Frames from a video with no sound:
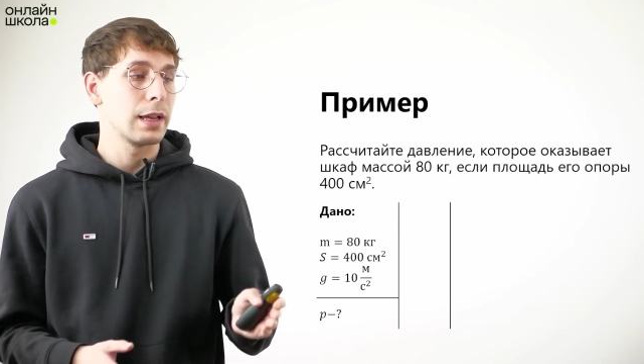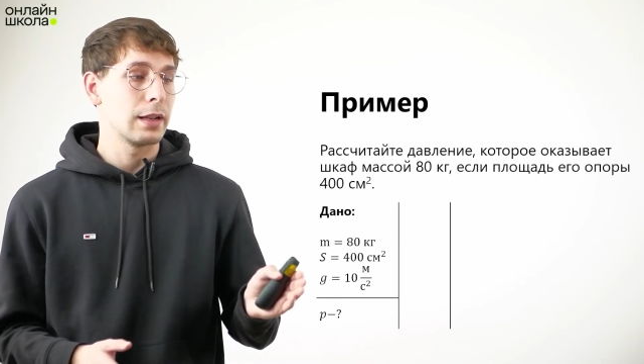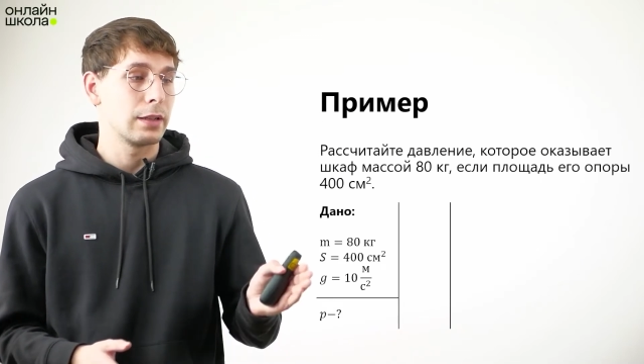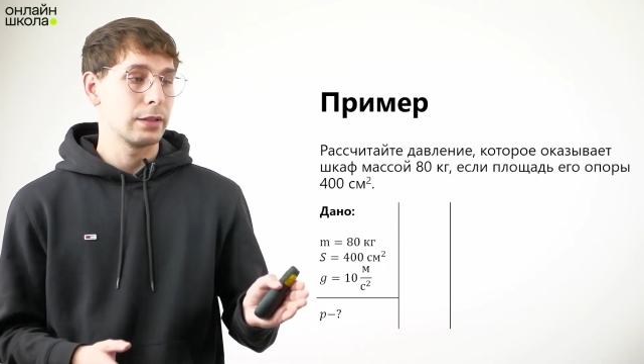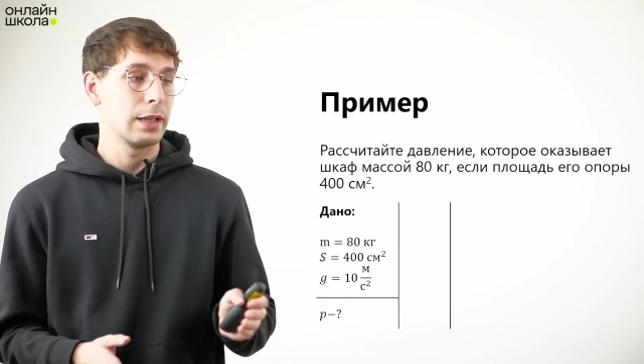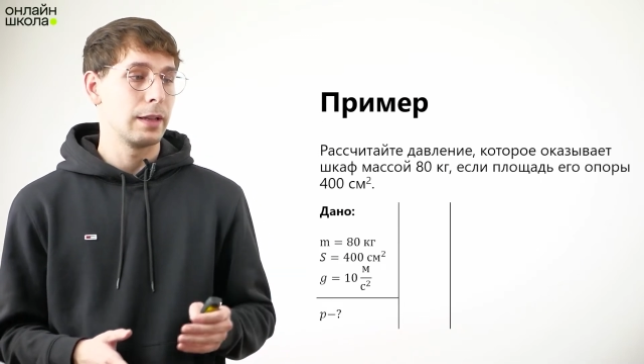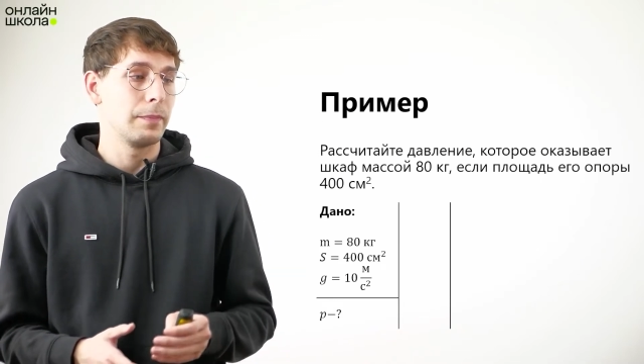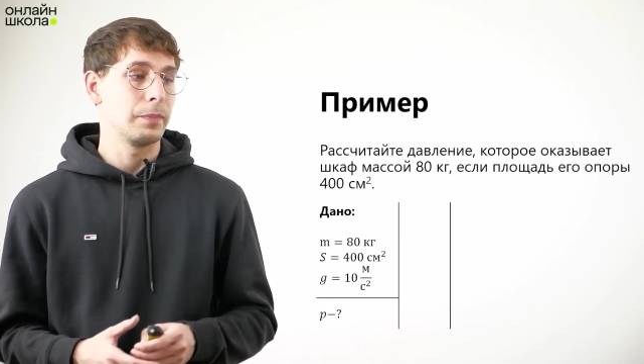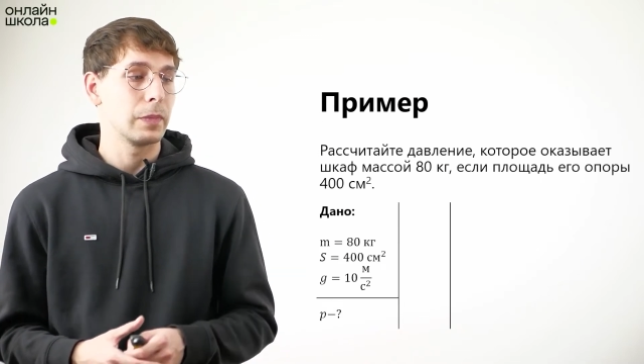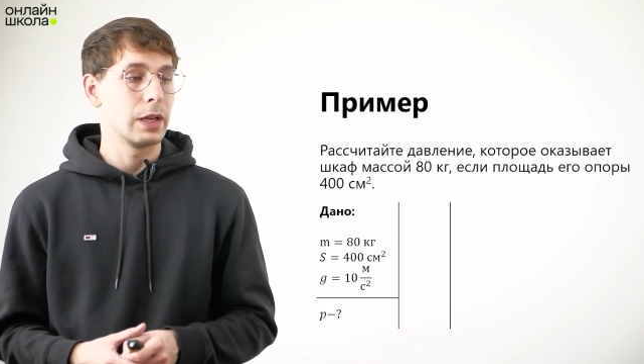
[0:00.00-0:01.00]
Когда
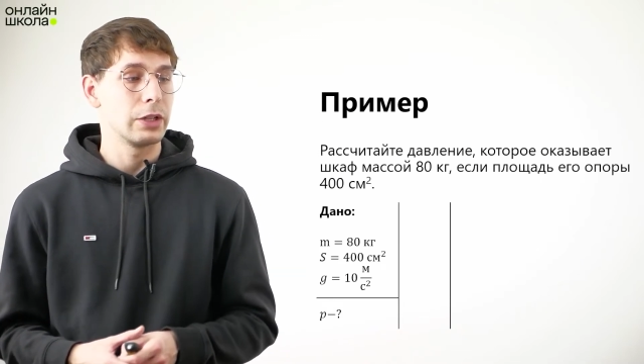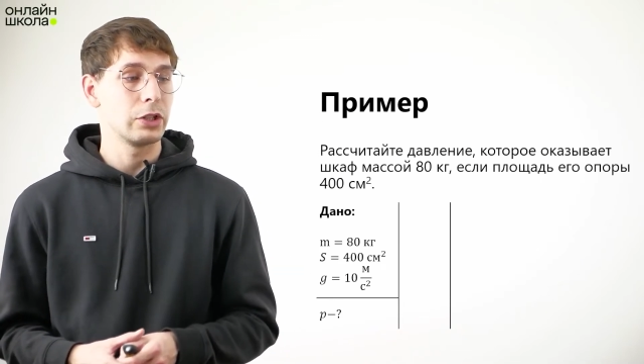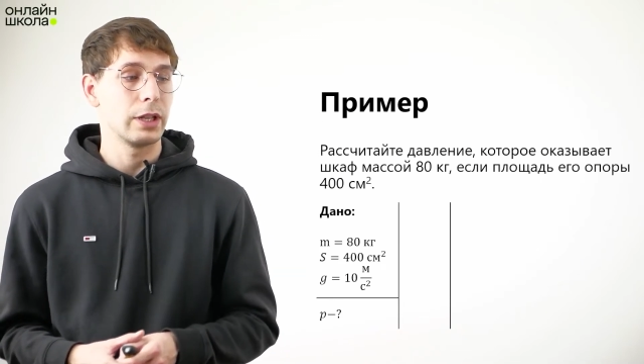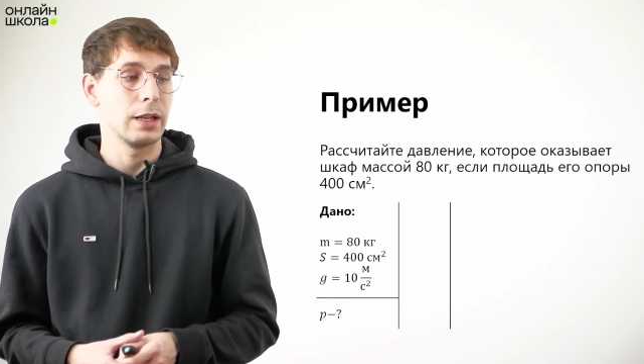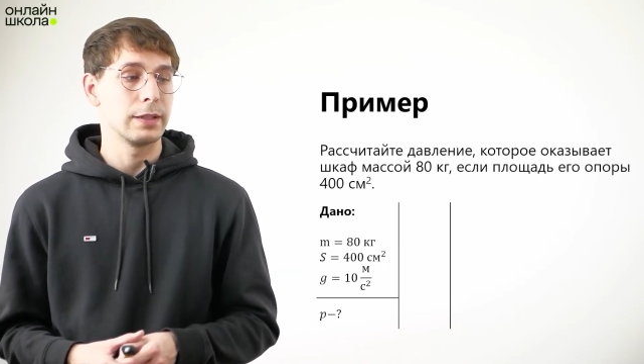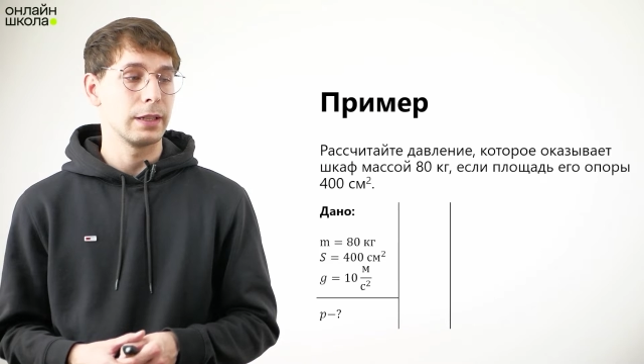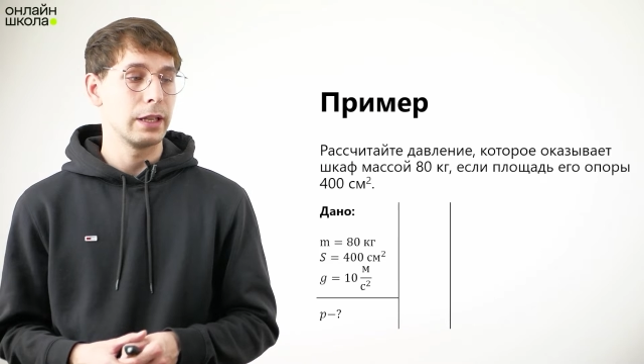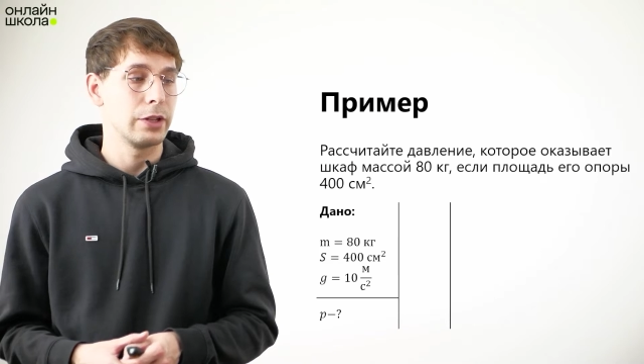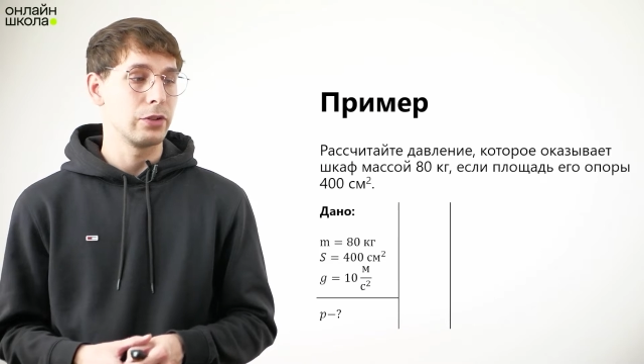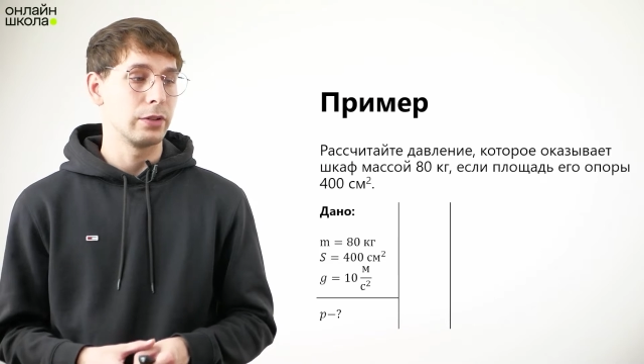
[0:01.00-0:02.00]
а, читали
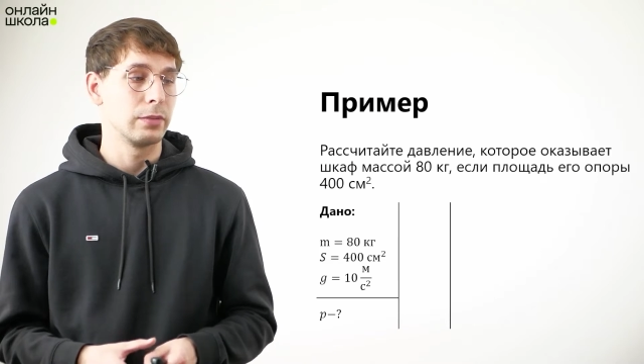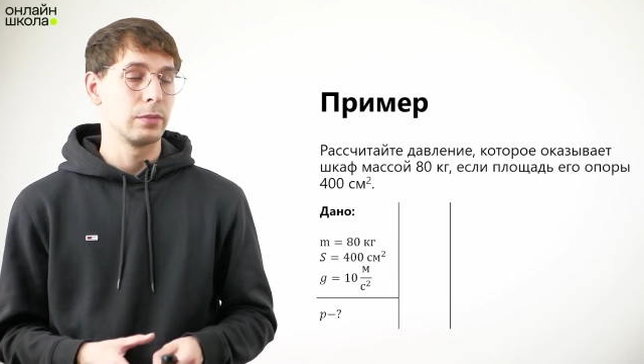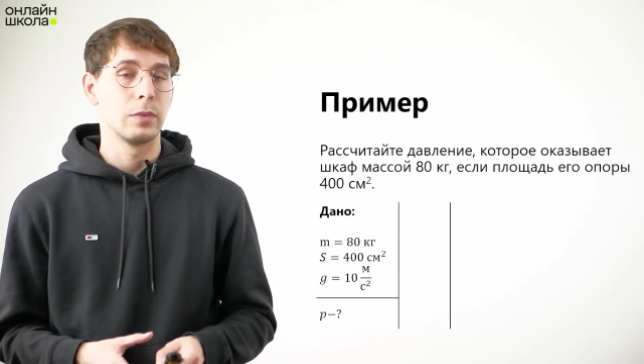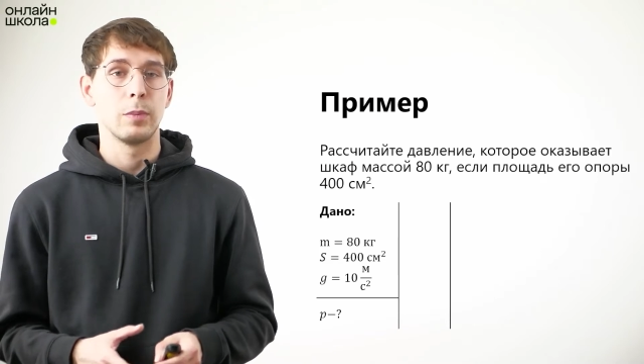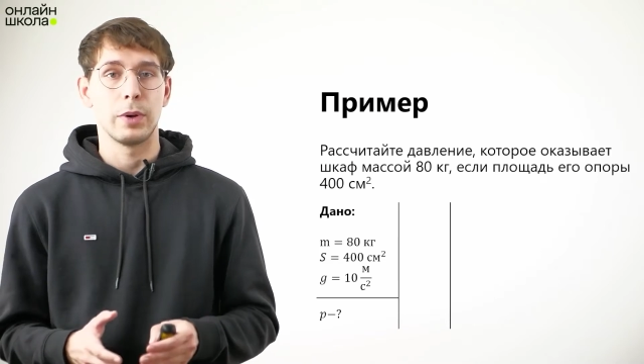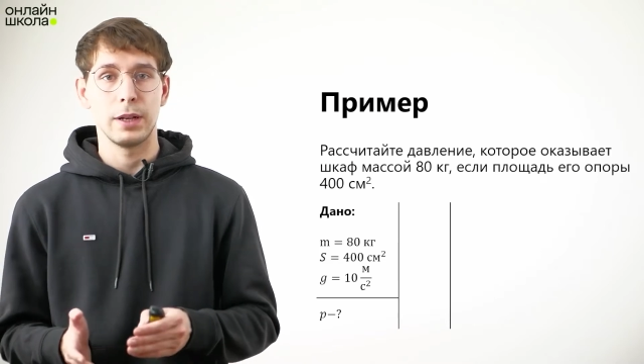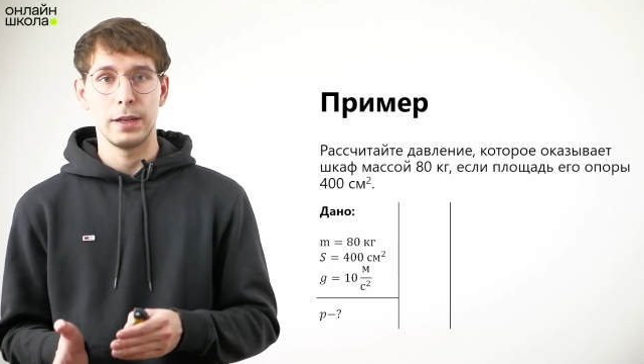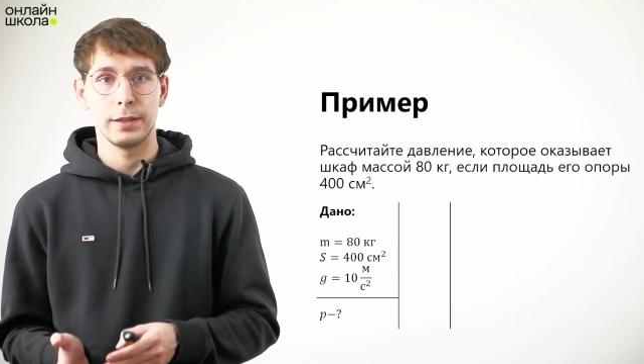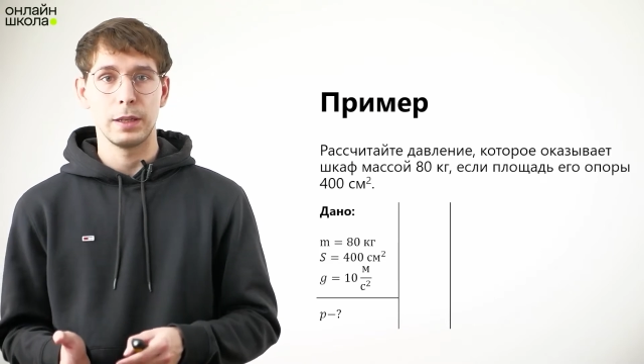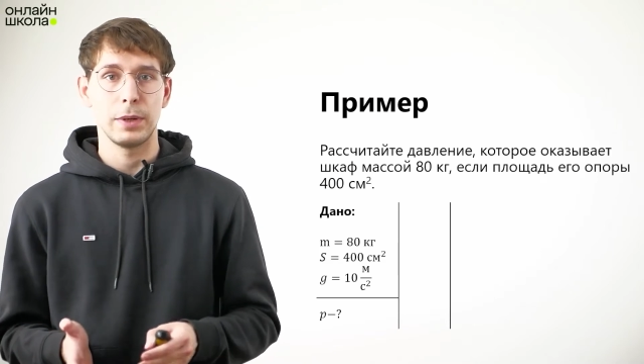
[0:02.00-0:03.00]
задачу,
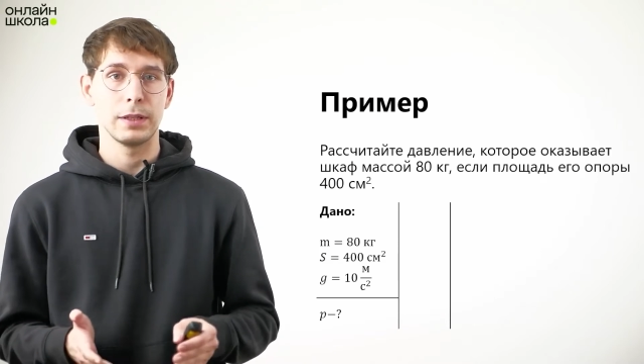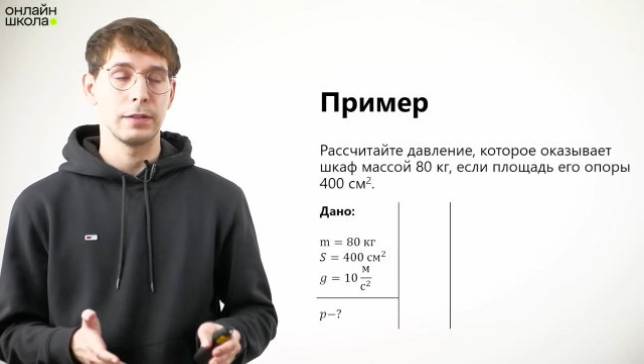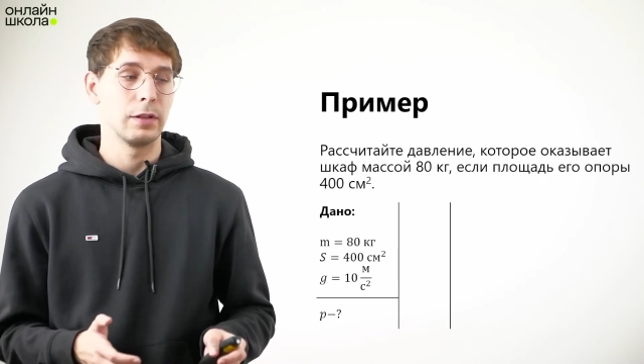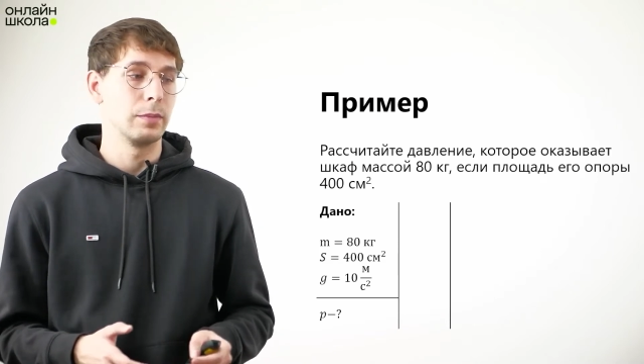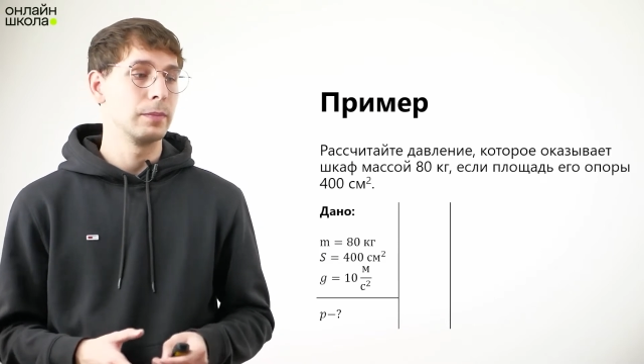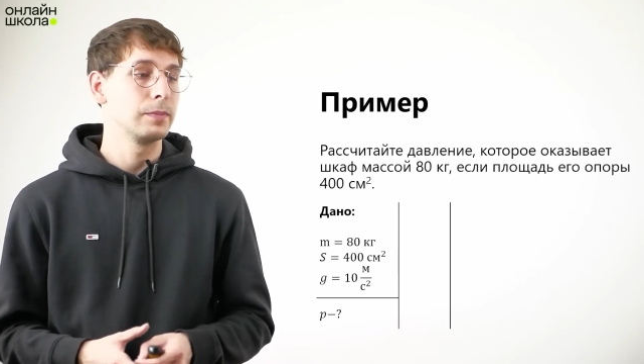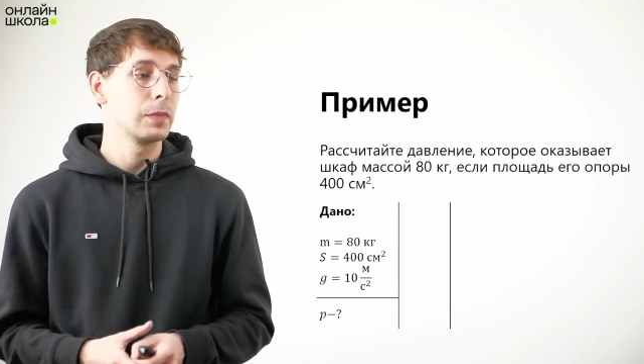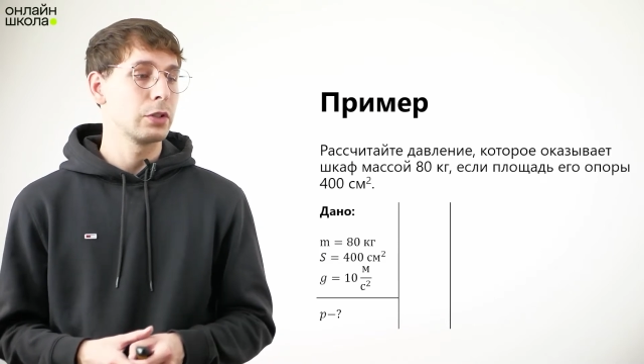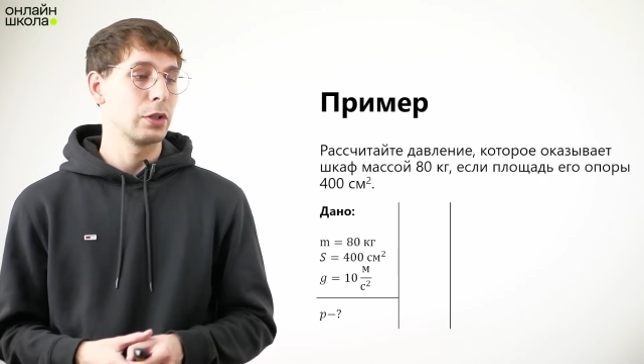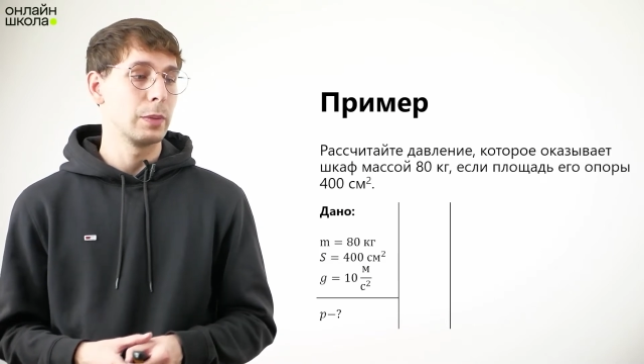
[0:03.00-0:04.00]
параллельно записываем,
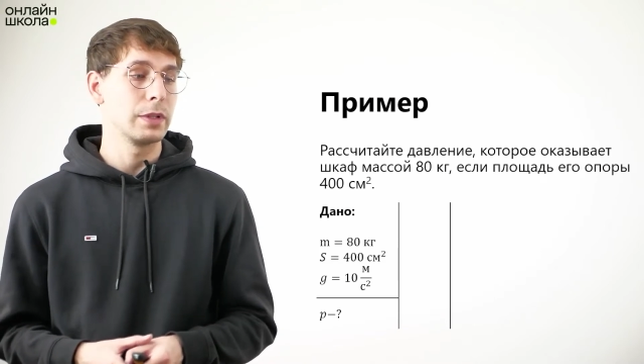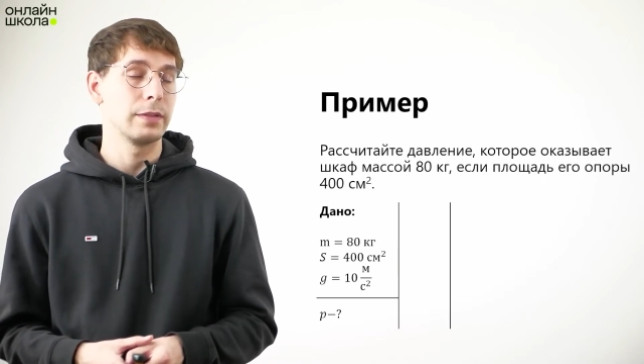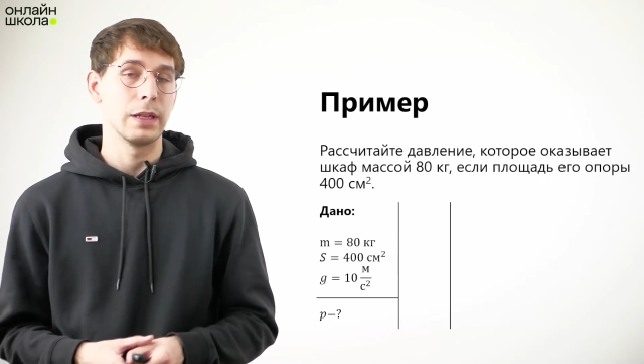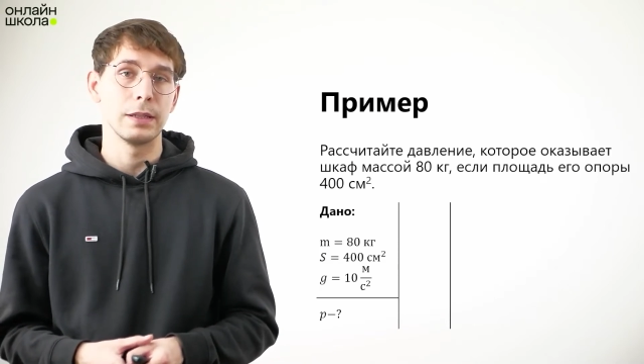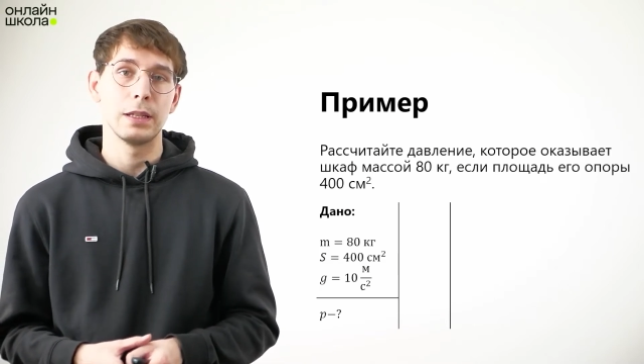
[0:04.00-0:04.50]
что нам известно.